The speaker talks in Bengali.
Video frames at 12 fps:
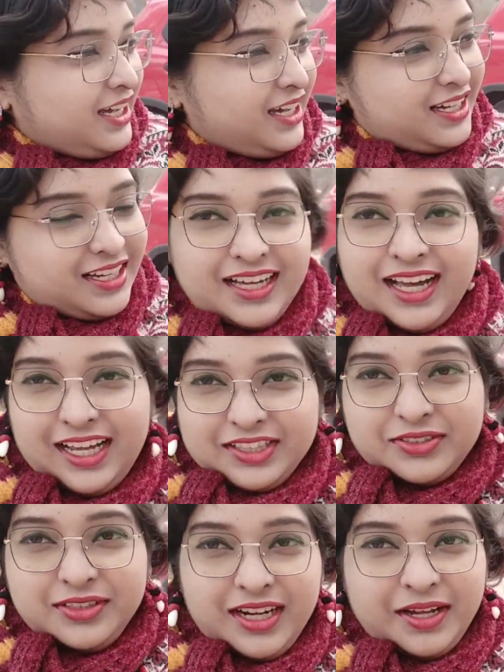একদিনের
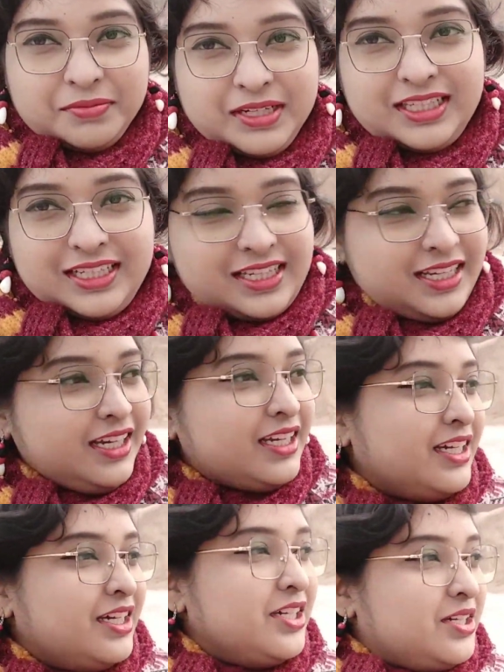ট্যুরে আমরা কোন কোন
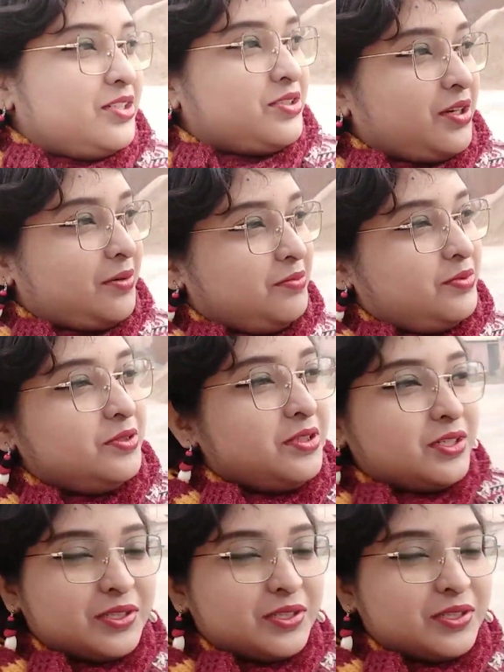জায়গাগুলো দেখব